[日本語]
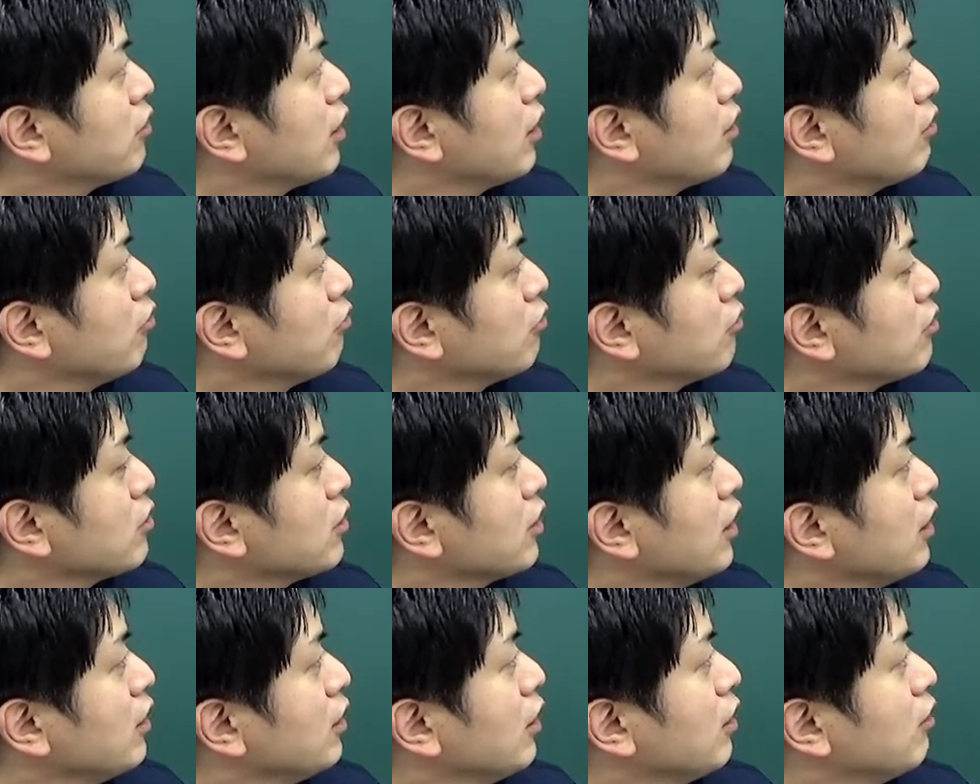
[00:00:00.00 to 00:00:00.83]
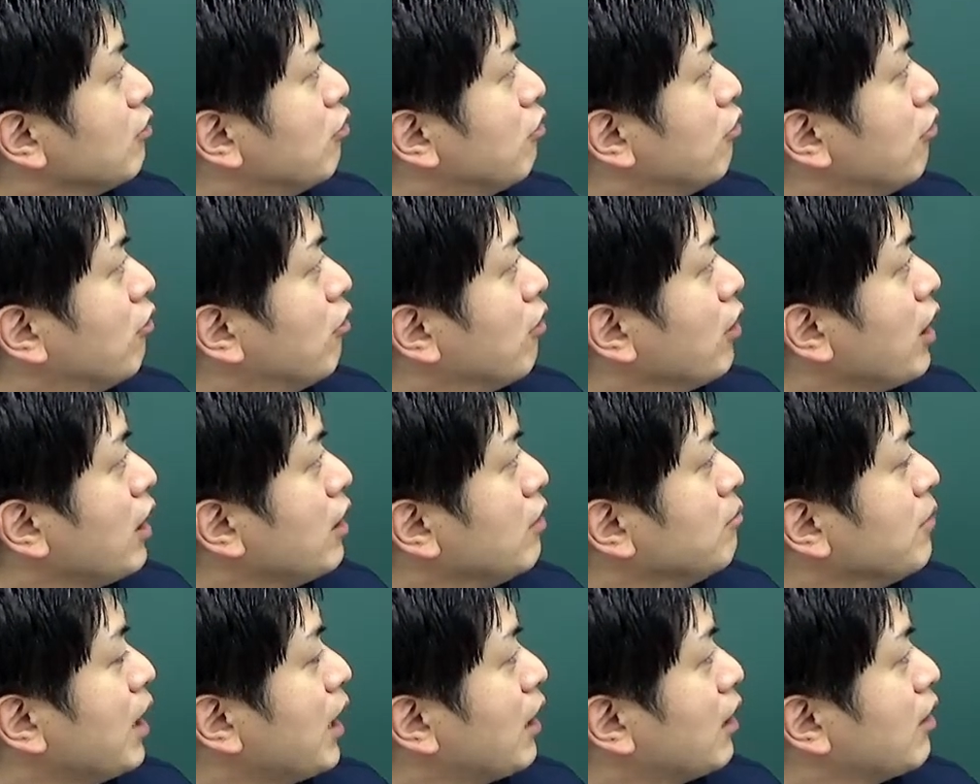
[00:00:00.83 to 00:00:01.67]
ちらよく試験に出る方、え
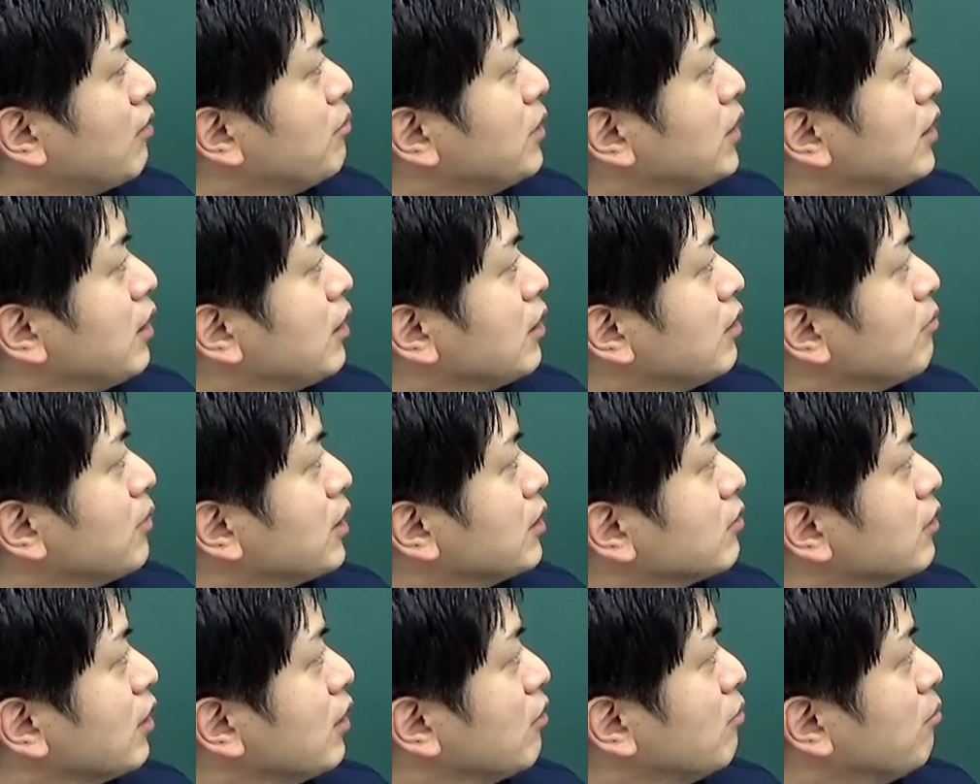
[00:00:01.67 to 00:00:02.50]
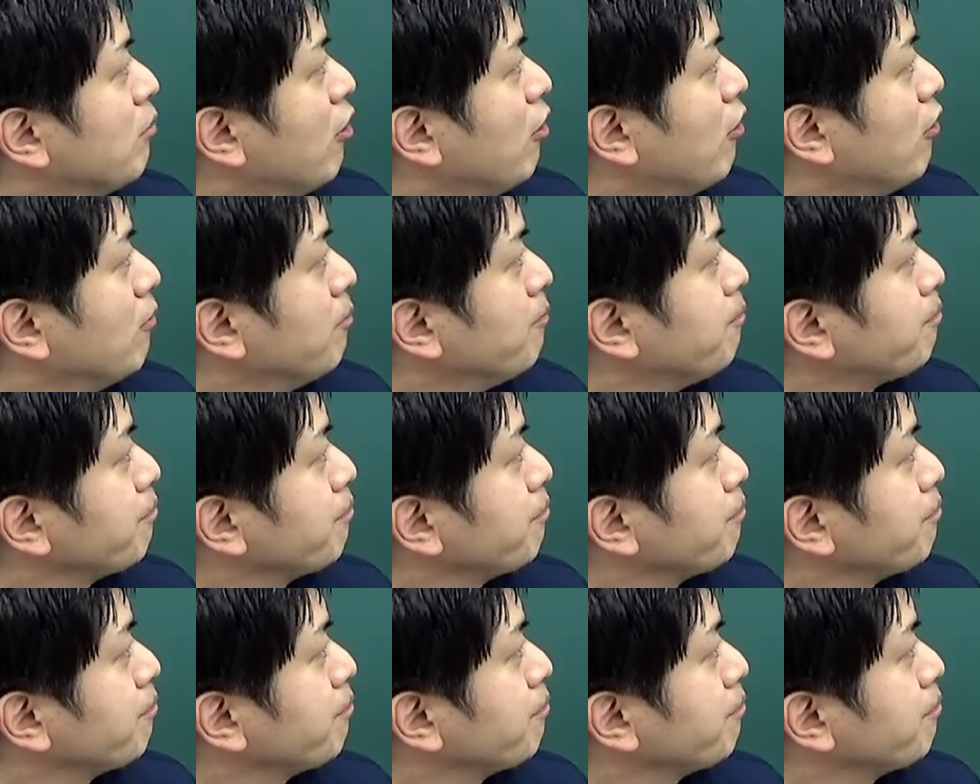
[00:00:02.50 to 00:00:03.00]
今から見ていきますけども